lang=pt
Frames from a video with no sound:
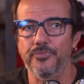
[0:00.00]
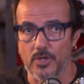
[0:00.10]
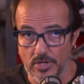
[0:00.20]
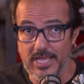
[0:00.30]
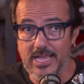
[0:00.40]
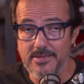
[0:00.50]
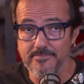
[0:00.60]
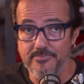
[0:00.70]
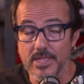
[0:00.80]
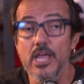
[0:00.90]

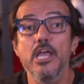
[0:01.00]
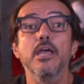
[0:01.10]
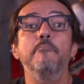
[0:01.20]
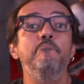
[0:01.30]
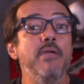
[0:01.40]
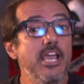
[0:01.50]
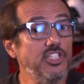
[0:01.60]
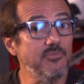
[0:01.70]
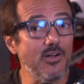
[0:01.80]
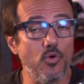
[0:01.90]
Ok?
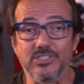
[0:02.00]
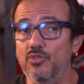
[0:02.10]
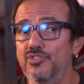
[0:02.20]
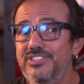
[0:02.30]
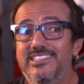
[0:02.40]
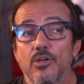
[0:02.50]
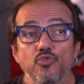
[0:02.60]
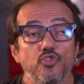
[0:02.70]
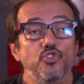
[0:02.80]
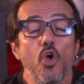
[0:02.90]
Mesma coisa quando você tem um
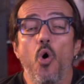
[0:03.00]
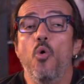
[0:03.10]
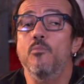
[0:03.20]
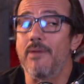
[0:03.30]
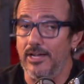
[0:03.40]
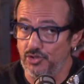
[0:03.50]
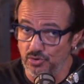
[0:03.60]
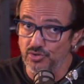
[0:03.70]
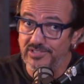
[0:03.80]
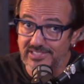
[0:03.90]
sol com baixo
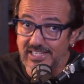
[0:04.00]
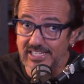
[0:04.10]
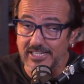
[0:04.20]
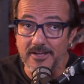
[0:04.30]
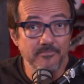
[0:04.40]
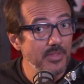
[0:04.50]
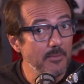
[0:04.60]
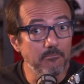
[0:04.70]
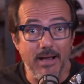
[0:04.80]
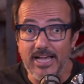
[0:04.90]
no si,
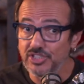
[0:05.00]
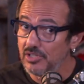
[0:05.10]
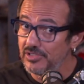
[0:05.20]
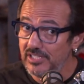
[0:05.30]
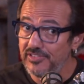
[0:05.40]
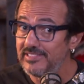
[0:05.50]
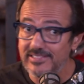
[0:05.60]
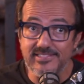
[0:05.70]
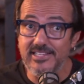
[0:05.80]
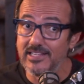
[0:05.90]
basta você fazer
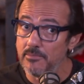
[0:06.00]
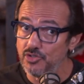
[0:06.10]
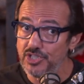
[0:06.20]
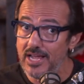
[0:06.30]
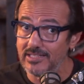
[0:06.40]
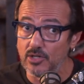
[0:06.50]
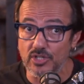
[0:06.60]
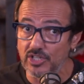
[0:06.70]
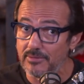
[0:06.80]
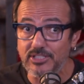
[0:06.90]
si na mão esquerda com
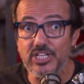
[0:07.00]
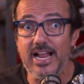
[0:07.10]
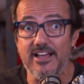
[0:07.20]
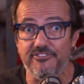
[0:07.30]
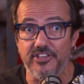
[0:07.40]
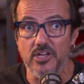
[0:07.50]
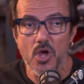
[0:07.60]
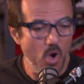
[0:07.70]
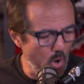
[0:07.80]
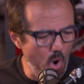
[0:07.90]
a nota mais grave,
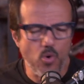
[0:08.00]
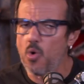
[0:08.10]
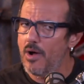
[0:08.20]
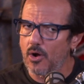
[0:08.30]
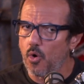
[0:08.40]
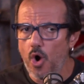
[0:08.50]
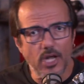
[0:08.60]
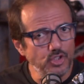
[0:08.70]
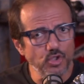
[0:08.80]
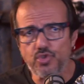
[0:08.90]
ou com
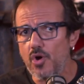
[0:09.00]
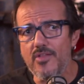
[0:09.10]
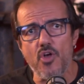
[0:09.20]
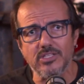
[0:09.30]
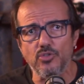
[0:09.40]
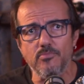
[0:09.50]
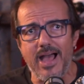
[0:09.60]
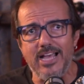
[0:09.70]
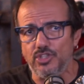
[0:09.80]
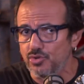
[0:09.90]
acorde ou só a nota do
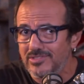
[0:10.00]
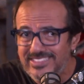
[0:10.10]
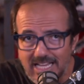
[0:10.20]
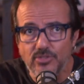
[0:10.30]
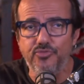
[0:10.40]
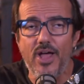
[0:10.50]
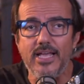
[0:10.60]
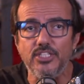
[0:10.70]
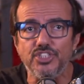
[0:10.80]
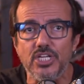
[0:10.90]
baixo, tanto
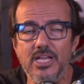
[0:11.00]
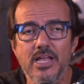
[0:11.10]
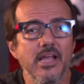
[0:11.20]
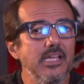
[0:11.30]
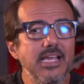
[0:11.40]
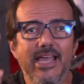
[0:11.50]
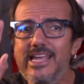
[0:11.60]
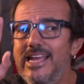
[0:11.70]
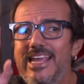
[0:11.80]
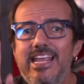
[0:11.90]
faz. E aí